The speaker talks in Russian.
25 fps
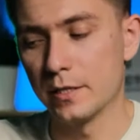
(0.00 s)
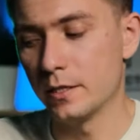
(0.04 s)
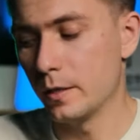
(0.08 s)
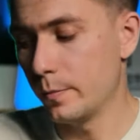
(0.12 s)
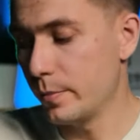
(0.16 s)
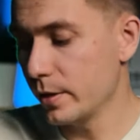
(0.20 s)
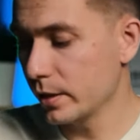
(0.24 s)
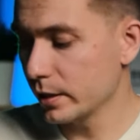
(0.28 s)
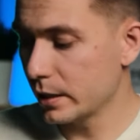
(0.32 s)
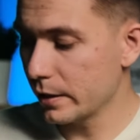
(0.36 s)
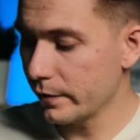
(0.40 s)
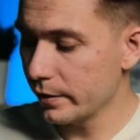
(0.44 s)

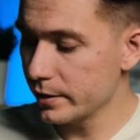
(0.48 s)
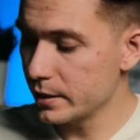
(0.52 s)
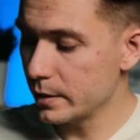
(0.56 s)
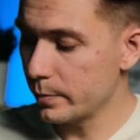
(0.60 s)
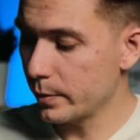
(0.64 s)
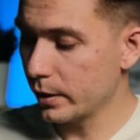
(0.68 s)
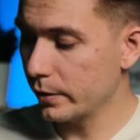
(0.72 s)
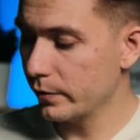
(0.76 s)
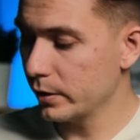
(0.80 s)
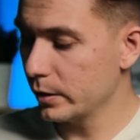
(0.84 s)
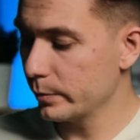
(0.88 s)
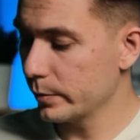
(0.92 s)
Теперь давайте
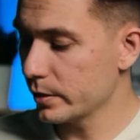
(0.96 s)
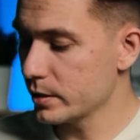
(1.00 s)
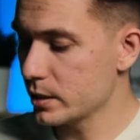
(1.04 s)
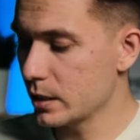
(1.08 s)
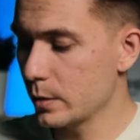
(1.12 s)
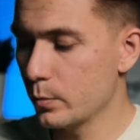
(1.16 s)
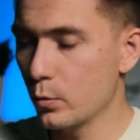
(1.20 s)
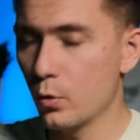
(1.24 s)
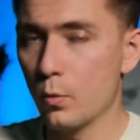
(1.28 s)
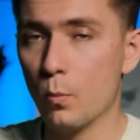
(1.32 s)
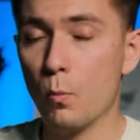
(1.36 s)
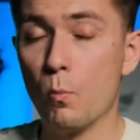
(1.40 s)
поговорим о
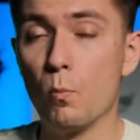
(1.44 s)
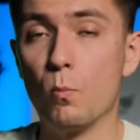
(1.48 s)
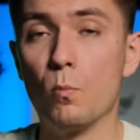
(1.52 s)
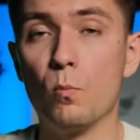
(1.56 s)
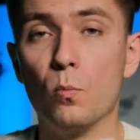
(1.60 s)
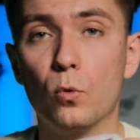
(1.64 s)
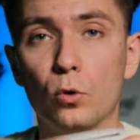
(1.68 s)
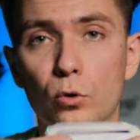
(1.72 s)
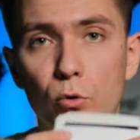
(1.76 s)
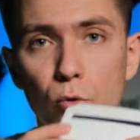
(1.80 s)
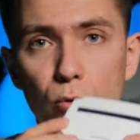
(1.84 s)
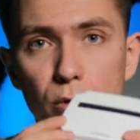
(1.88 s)
самом
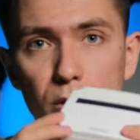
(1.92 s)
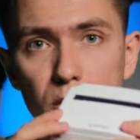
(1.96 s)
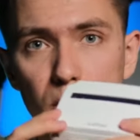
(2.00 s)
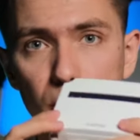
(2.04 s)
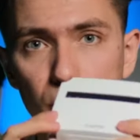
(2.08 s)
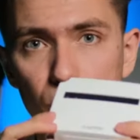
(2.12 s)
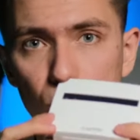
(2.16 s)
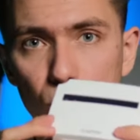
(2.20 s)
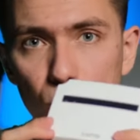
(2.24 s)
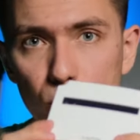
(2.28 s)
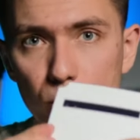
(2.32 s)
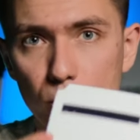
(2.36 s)
модуле
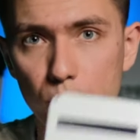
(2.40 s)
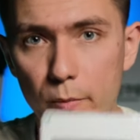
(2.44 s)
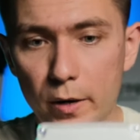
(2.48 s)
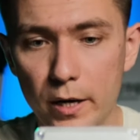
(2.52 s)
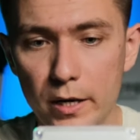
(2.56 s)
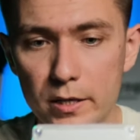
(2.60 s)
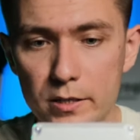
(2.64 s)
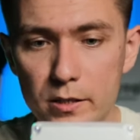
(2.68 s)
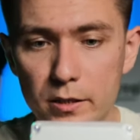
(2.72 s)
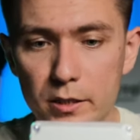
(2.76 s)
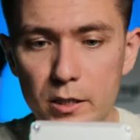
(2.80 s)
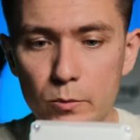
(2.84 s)
Neptune
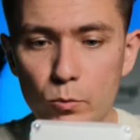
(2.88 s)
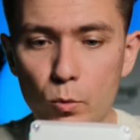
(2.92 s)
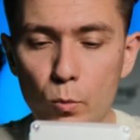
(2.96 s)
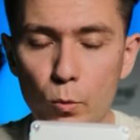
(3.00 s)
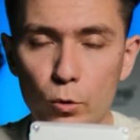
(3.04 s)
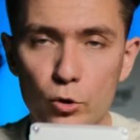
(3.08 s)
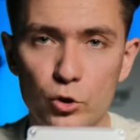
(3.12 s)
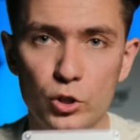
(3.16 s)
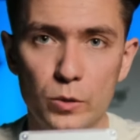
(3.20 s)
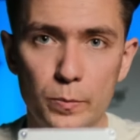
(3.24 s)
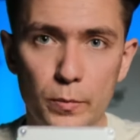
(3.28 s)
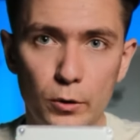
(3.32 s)
Base. К нему
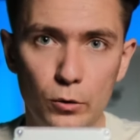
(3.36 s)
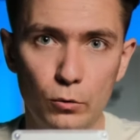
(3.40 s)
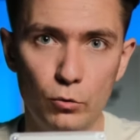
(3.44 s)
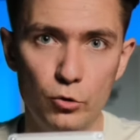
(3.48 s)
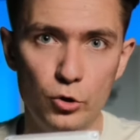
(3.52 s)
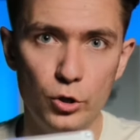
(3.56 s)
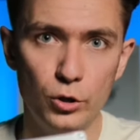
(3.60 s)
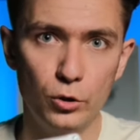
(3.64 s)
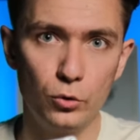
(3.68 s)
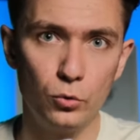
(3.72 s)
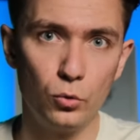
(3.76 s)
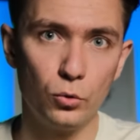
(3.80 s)
можно
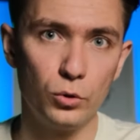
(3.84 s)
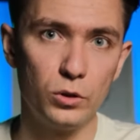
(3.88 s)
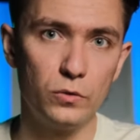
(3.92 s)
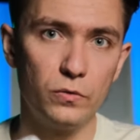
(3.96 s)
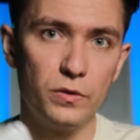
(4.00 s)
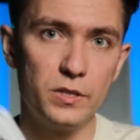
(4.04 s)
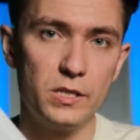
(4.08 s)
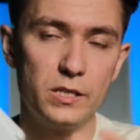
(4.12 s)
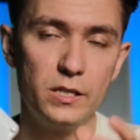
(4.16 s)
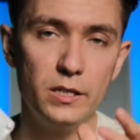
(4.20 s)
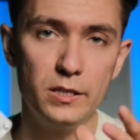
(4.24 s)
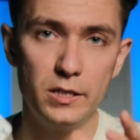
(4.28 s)
подключить до
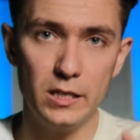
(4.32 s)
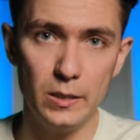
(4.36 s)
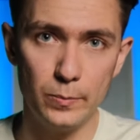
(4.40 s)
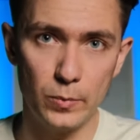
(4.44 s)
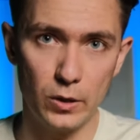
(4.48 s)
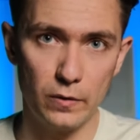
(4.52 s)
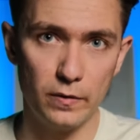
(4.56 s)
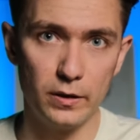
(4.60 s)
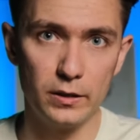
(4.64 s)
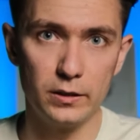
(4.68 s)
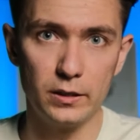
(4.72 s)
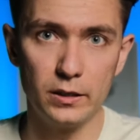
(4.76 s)
20
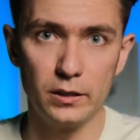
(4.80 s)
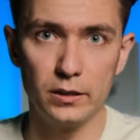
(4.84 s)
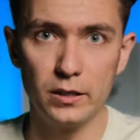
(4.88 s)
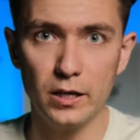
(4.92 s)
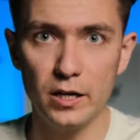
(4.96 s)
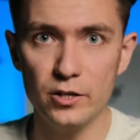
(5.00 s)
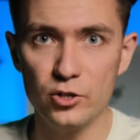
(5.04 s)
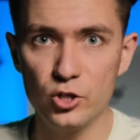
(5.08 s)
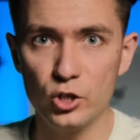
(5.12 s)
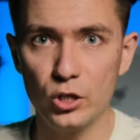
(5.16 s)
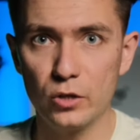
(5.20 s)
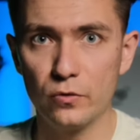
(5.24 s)
проводных
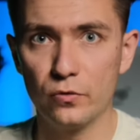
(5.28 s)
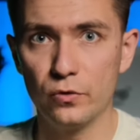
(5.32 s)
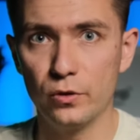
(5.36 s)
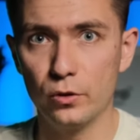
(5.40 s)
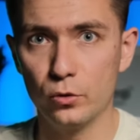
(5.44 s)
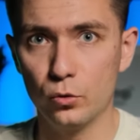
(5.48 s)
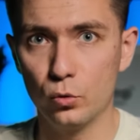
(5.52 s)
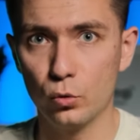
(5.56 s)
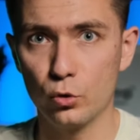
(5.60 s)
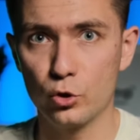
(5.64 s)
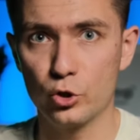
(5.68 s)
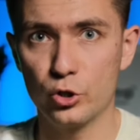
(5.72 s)
датчиков
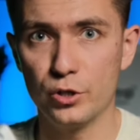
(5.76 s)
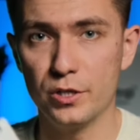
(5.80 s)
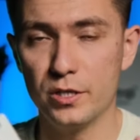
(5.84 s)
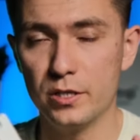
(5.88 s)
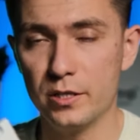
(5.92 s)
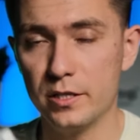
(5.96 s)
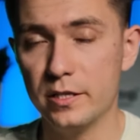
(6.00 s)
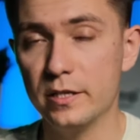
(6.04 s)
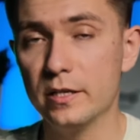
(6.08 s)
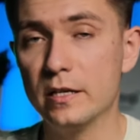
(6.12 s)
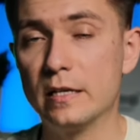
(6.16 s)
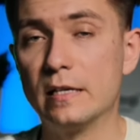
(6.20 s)
и до
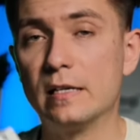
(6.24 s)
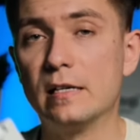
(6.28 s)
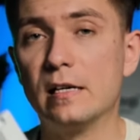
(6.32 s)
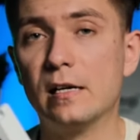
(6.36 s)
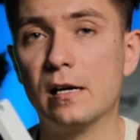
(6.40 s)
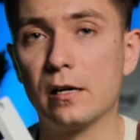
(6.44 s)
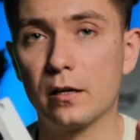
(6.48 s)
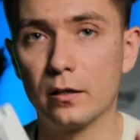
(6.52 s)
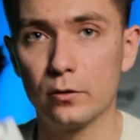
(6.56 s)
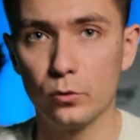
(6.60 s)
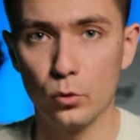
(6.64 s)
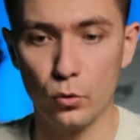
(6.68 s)
6
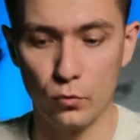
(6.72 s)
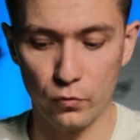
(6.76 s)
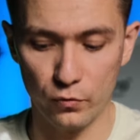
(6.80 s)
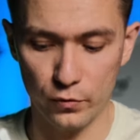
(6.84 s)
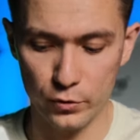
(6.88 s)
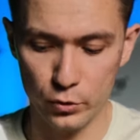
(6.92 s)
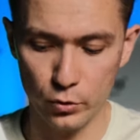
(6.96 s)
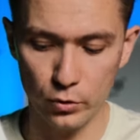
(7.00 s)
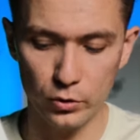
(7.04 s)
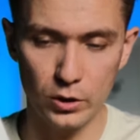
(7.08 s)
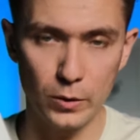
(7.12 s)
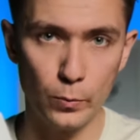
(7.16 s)
кранов.
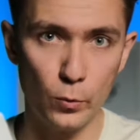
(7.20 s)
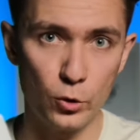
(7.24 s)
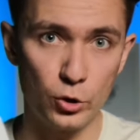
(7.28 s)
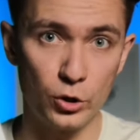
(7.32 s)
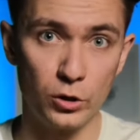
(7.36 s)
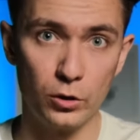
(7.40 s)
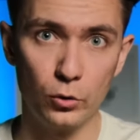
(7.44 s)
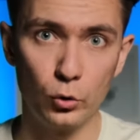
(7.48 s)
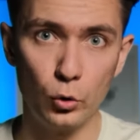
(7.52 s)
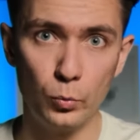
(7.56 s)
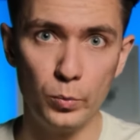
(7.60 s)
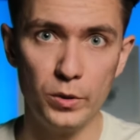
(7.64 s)
Все это
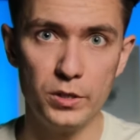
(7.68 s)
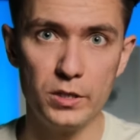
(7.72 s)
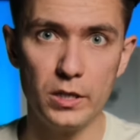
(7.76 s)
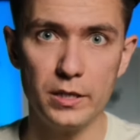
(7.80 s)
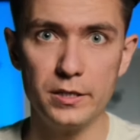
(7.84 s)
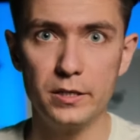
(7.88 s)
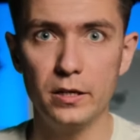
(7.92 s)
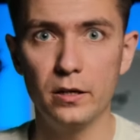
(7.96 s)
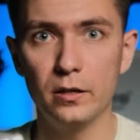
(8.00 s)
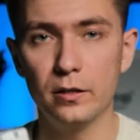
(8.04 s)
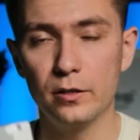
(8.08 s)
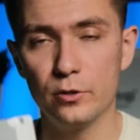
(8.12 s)
можно докупить
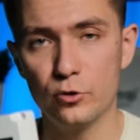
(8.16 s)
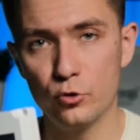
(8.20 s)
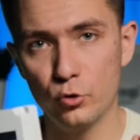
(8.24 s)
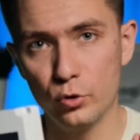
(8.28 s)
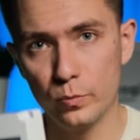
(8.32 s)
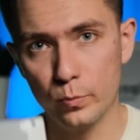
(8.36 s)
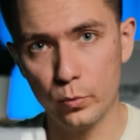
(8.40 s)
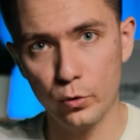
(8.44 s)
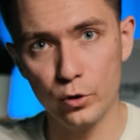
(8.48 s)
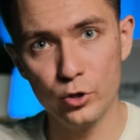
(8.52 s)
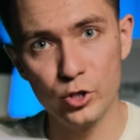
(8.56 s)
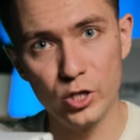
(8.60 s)
отдельно,
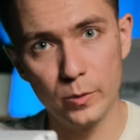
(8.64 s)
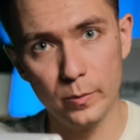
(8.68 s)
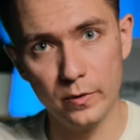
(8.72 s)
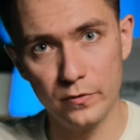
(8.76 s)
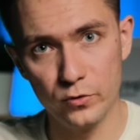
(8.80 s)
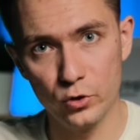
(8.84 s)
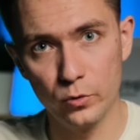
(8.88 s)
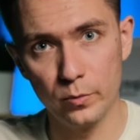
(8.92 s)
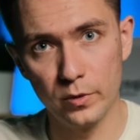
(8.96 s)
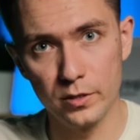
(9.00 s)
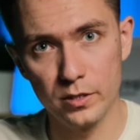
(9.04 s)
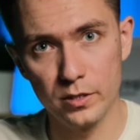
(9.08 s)
чуть позже обо всем